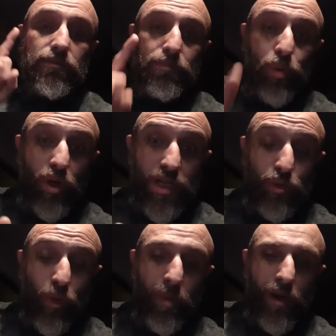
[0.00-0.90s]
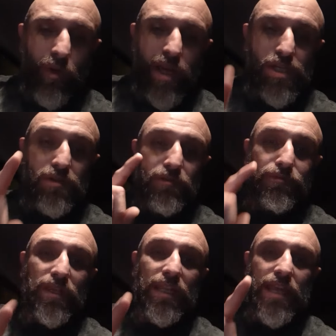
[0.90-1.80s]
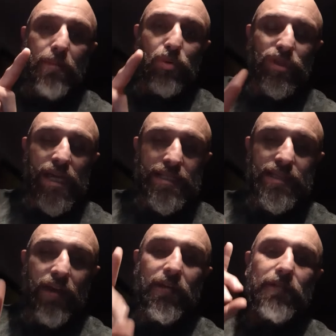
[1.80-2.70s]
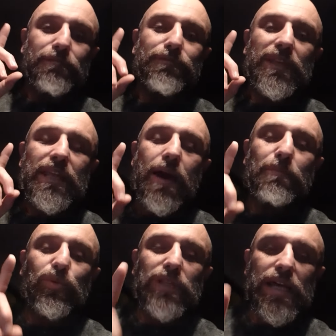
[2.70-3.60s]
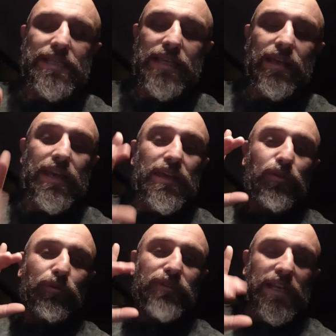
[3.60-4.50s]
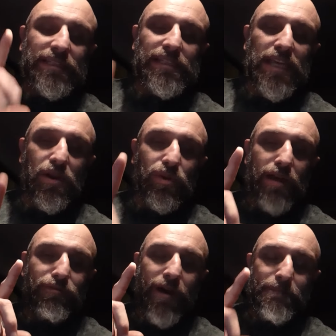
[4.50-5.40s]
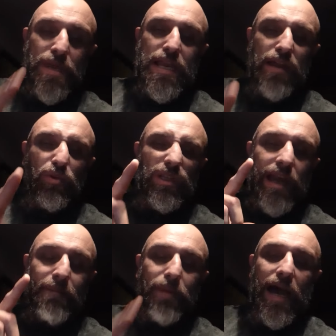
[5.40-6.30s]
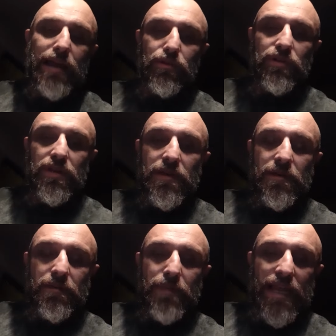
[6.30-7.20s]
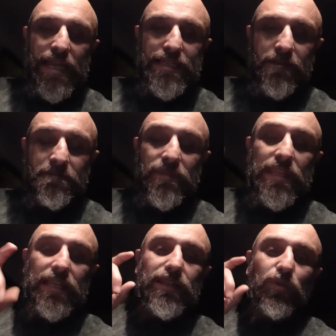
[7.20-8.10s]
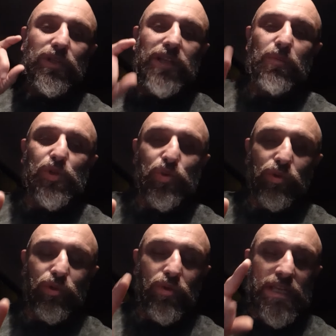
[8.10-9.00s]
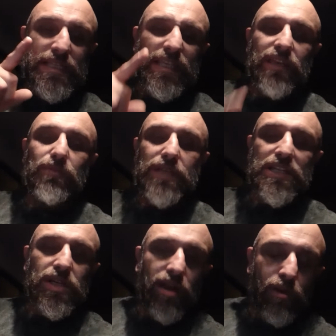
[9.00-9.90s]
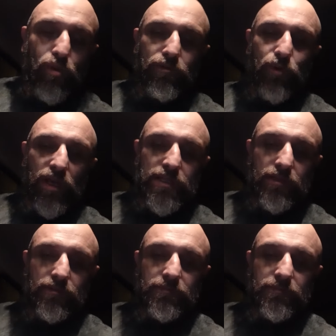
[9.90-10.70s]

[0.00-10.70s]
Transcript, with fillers: projetou para nós vida em abundância. Vida em abundância no financeiro, na família, no trabalho, beleza? Então, tamo junto e seguimos atirando com força.